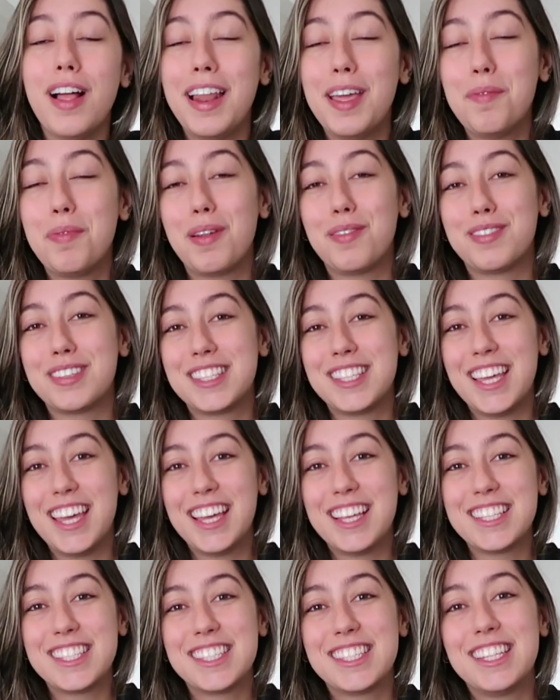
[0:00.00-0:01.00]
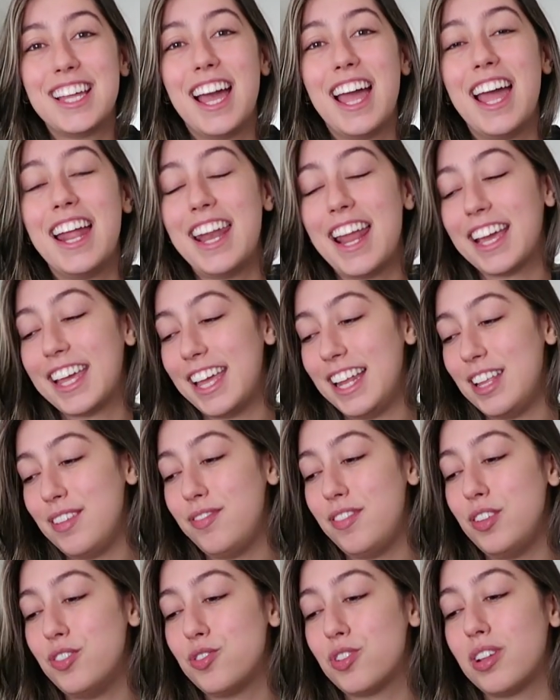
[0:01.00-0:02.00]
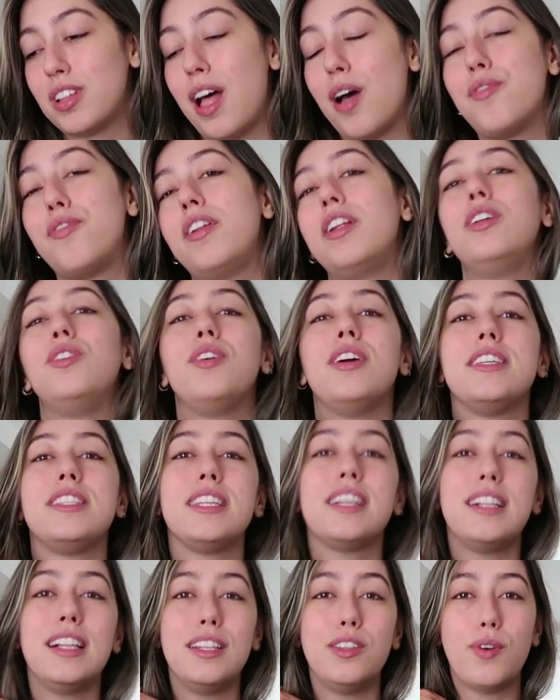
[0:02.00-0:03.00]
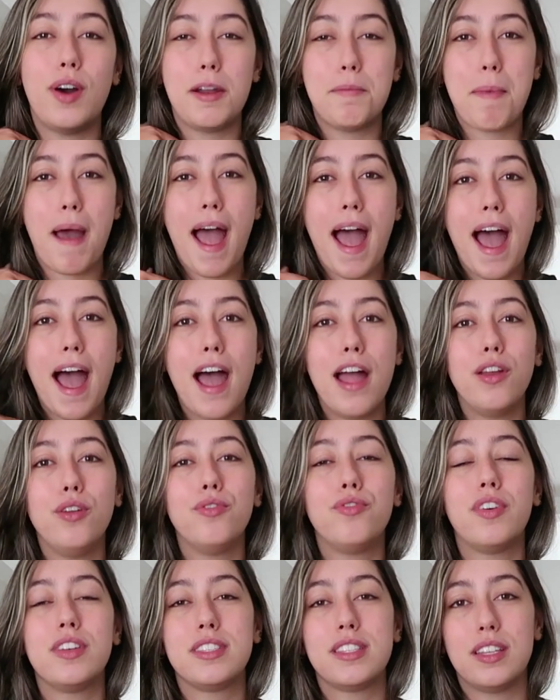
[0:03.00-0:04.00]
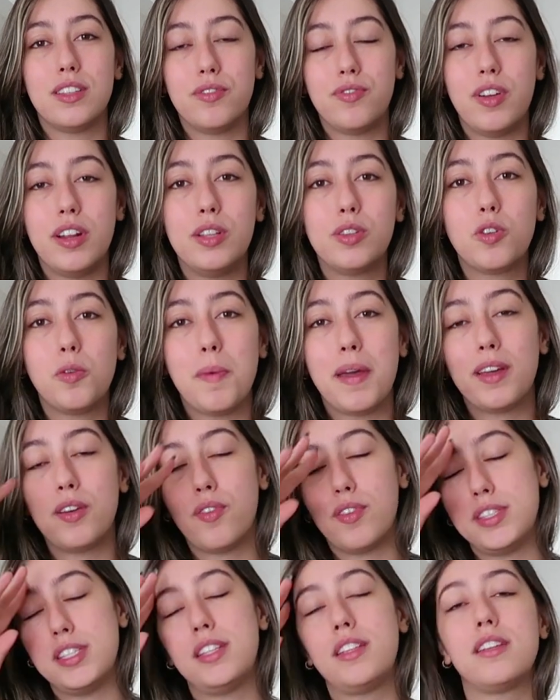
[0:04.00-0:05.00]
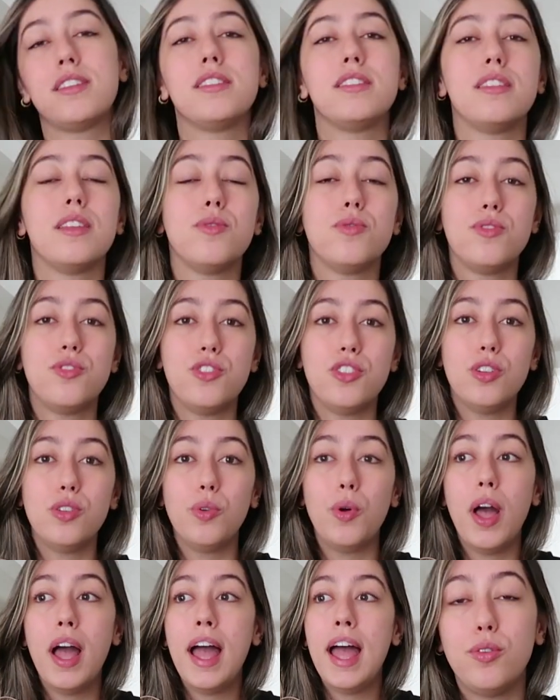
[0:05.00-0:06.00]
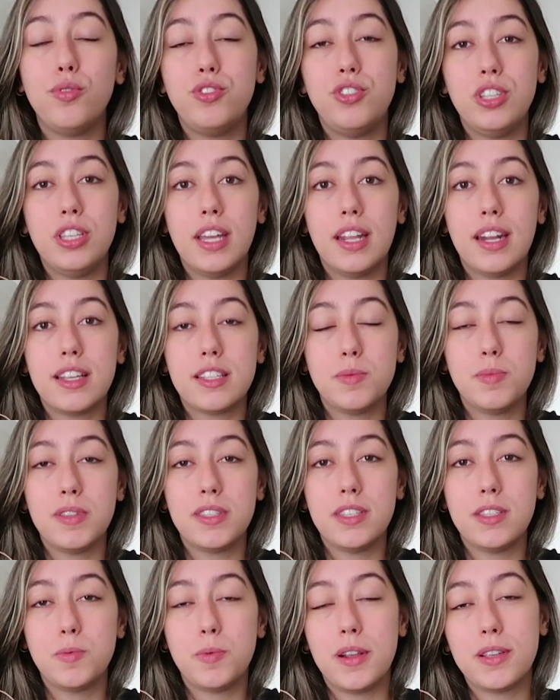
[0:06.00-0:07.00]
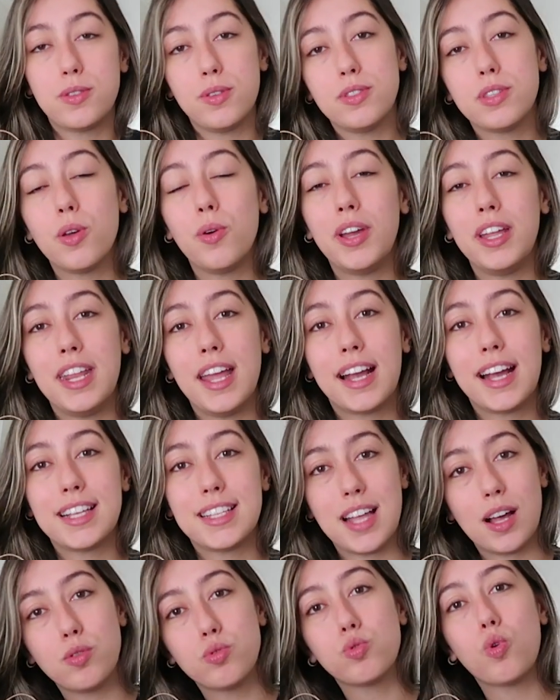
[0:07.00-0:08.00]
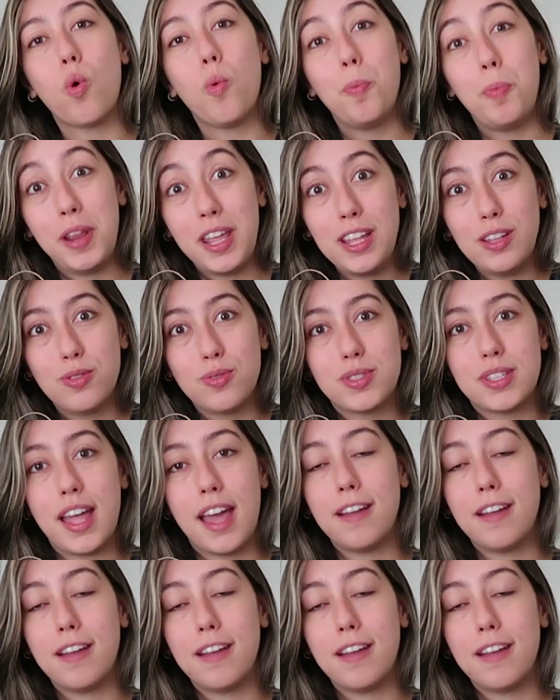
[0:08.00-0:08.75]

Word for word: falei pra vocês, é, naquele vídeo que eu tava falando, reciclando o armário, fazendo, falando como é que eu fazia transição de estilo, que eu tinha tinha nas minhas inspirações que eu queria casacos compridos,